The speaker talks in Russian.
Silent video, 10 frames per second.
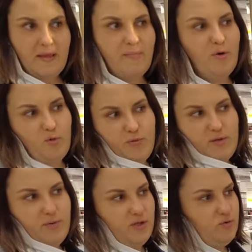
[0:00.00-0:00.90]
Мы купили
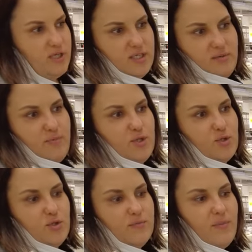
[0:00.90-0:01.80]
плиту за
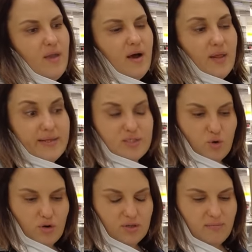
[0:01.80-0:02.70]
7500. Она
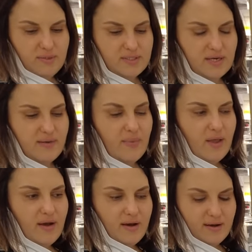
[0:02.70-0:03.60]
сдохла быстро,
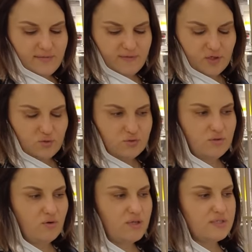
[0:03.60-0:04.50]
а внизу
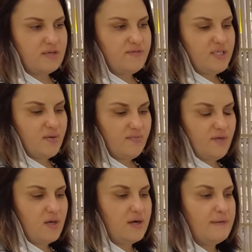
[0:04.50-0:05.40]
сдохла совсем,
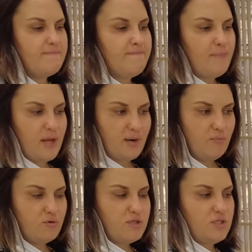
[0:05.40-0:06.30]
вверх
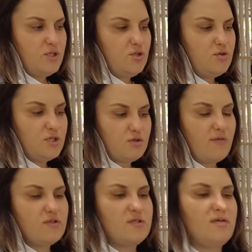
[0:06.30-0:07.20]
работает еще. Сейчас у
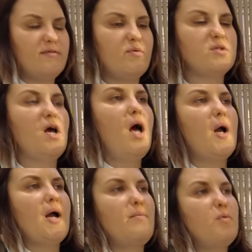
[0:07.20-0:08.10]
кого-то стоит вопрос,
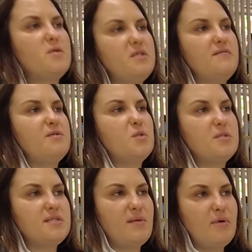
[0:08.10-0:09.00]
как просины, вы столько
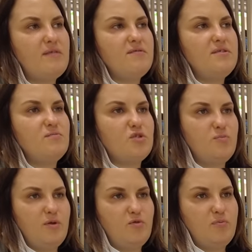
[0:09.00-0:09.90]
зарабатываете, не можете
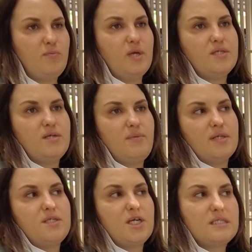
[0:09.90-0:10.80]
плиту поменять. Ребят,
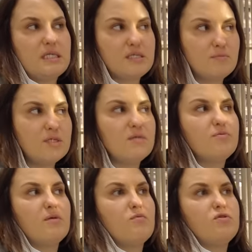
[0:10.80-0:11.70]
сейчас нет смысла,
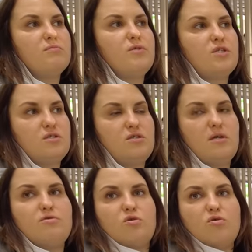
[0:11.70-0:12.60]
потому что мы сейчас
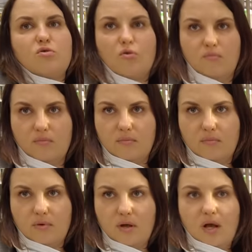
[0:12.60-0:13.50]
начинаем строить дом. Да?
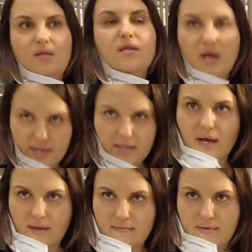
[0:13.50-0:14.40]
Нахрена?
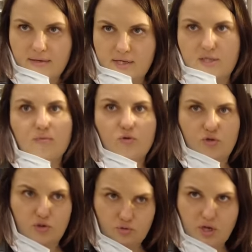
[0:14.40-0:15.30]
Если мы лучше
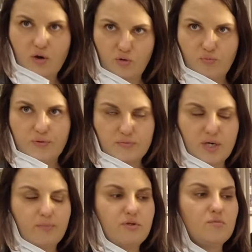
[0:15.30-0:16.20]
Козе Баян. купим, да,
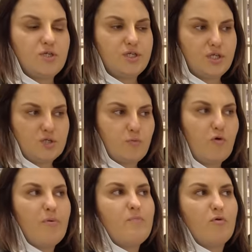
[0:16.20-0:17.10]
потому что если сейчас
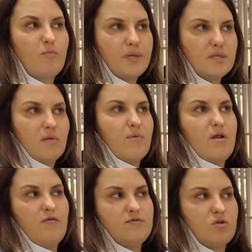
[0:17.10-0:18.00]
покупать, покупать
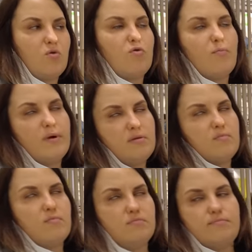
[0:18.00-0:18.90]
нормальную стройку, поэтому
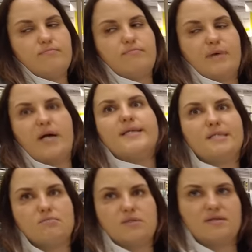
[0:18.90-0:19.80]
ну, пока нет
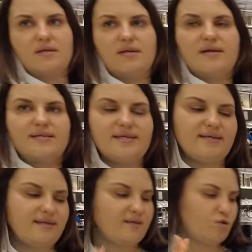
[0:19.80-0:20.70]
смысла. Да и не
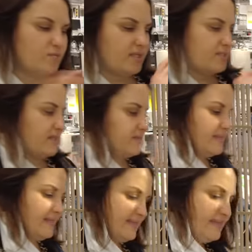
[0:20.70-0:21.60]

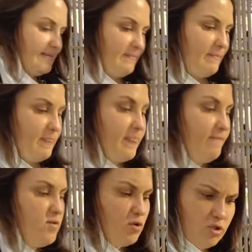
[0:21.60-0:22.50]
думаю.
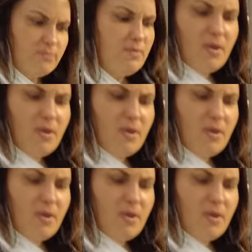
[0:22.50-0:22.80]
Не, ну тем не